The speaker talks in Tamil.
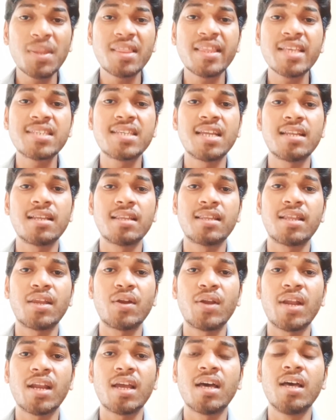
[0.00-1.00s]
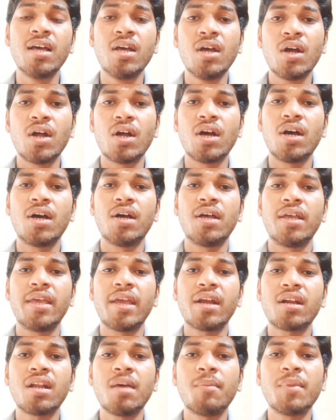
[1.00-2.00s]
அமர்த்தி சென் தெரியும் இல்லைங்களா
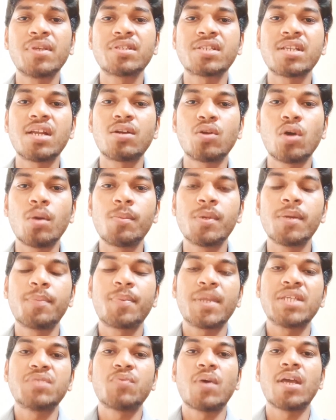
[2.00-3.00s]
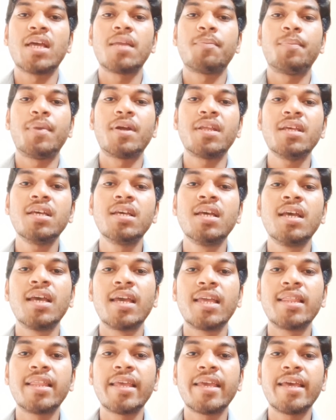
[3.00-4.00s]
எக்கனாமிக்ஸில் நோபல் பிரைஸ் வாங்கியிருப்பார்
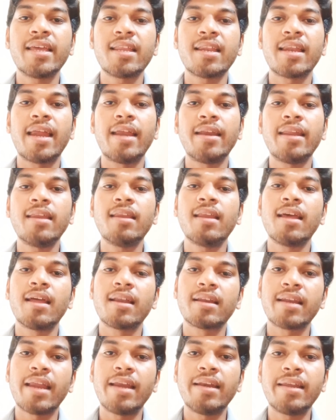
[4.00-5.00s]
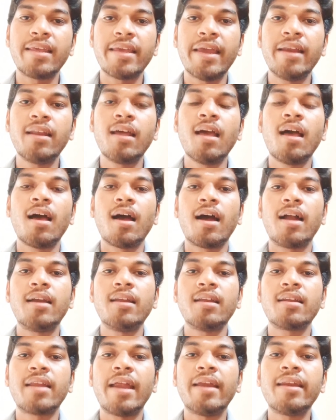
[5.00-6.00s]
இந்த இயர் நைன்டீன் நைன்டி எயிட்
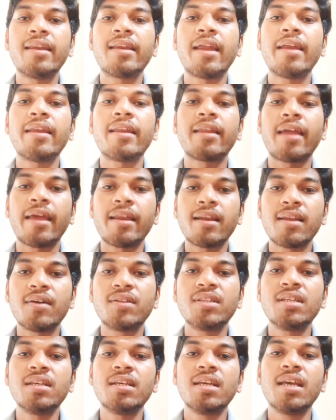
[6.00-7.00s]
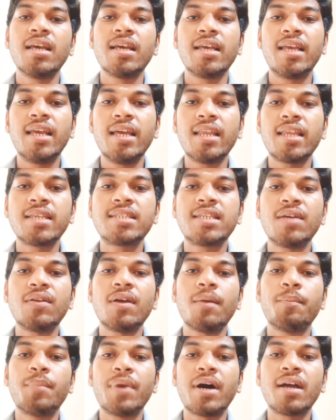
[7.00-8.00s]
அண்ட் நைன்டீன் நைன்டி நைனில் வந்து ஹீ
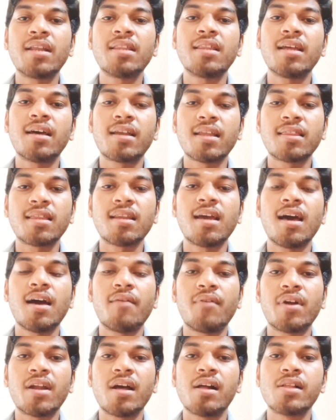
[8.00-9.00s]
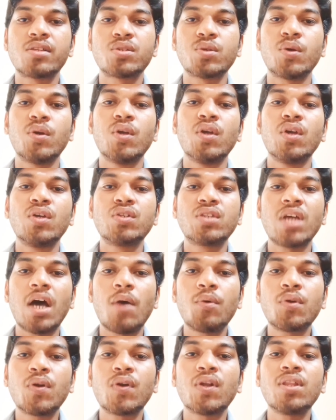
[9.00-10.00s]
ரிசீவ்ட் பாரத் ரத்னா அவார்டு ஆல்சோ ஸோ
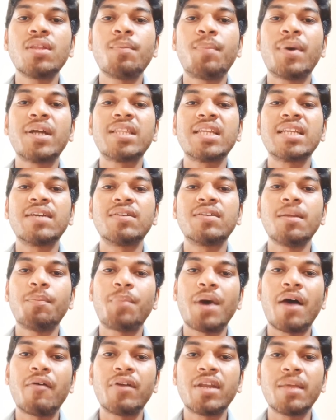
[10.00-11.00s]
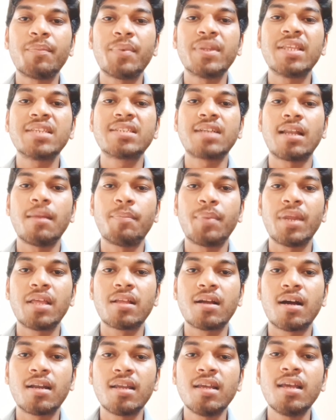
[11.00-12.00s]
அவர் கூட இந்த பார்த்தீங்கன்னா வந்து பாவர்ட்டியை பற்றி ஸ்டடி
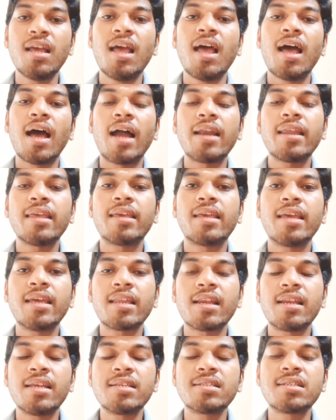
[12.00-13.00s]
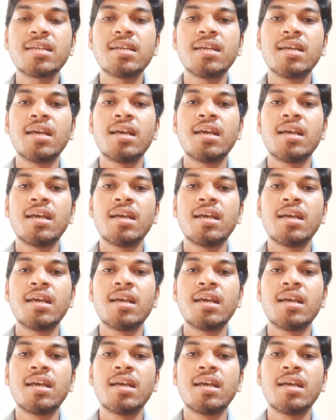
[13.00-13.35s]
பண்ணியிருக்காரு அண்ட் ஹீ ரிலீஸ்ட்